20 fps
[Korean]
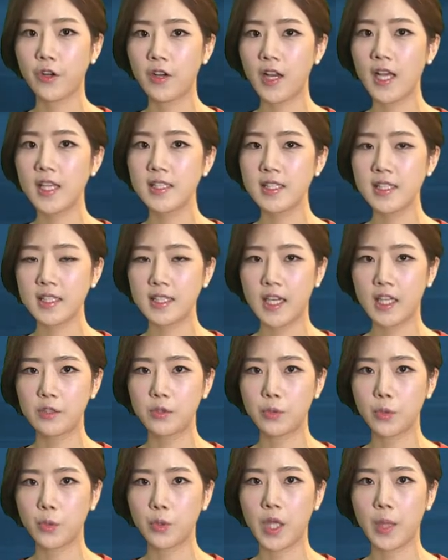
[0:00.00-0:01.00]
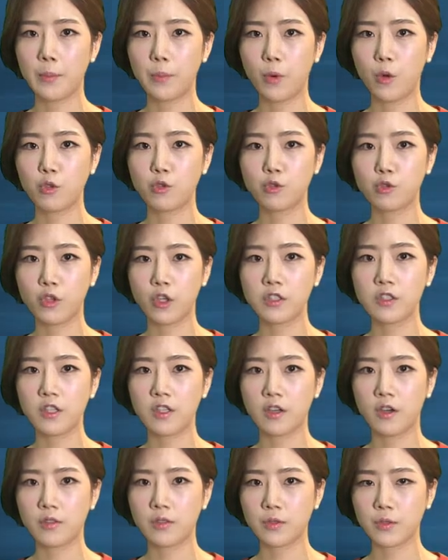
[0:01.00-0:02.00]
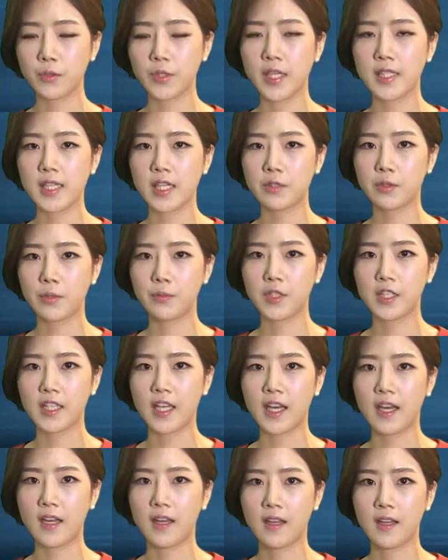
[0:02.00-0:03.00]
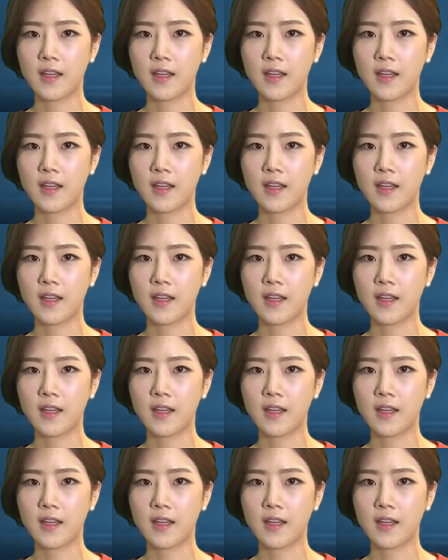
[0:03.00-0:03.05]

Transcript: 11시간으로 대폭 줄어들 것으로 예상됩니다.